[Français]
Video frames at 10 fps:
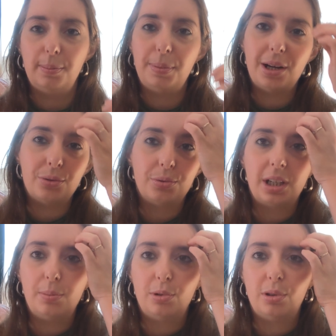il est pas
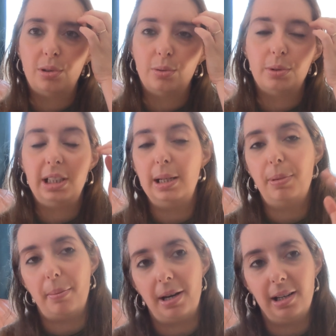totalement. Il est
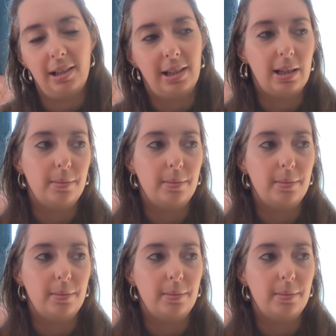pas mal,